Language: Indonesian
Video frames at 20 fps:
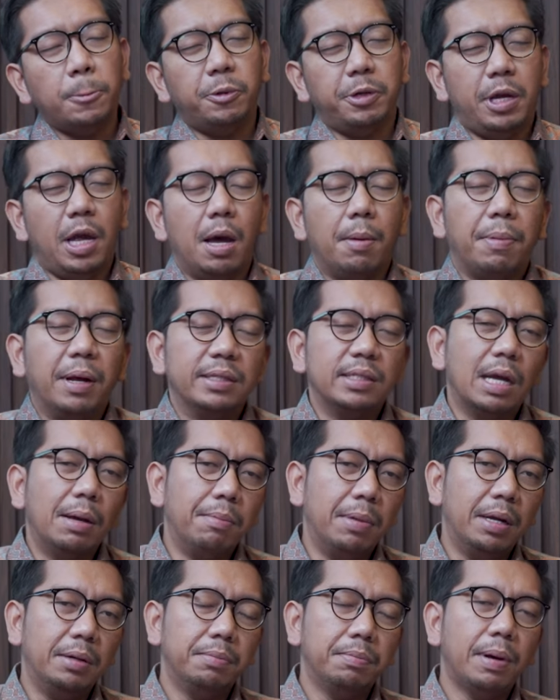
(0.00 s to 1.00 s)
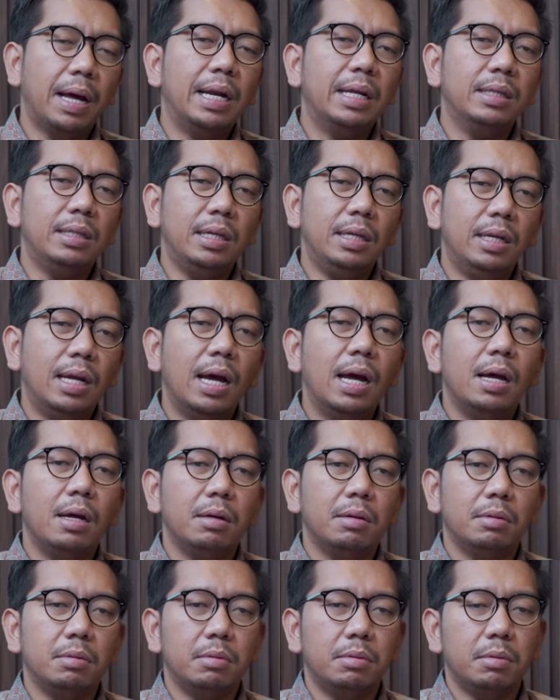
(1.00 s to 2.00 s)
Iya Pak Samad, paling tidak
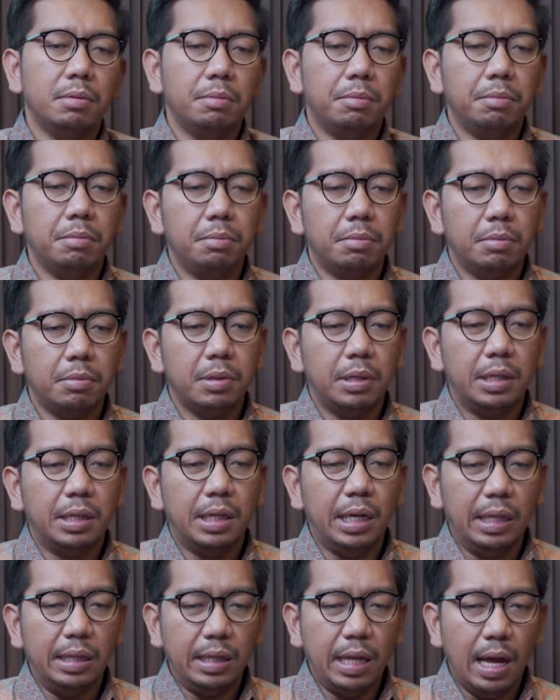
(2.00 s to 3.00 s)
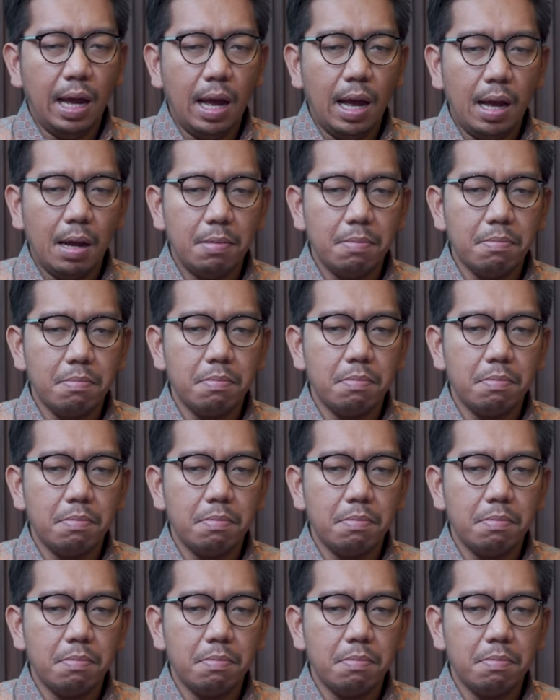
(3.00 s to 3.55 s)
kita